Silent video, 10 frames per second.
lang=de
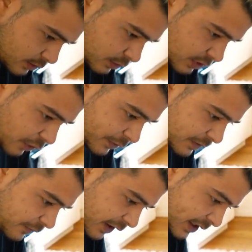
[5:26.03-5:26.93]
Gut, auf
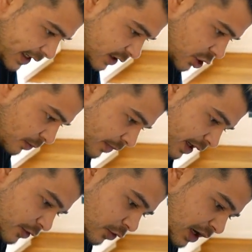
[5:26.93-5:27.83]
jeden Fall Ketchup,
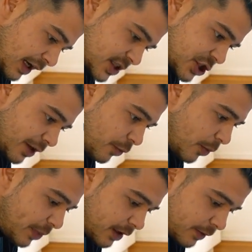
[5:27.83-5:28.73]
Mayo, klassischer
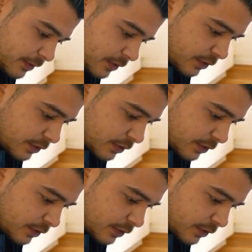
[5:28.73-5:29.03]
Whopper.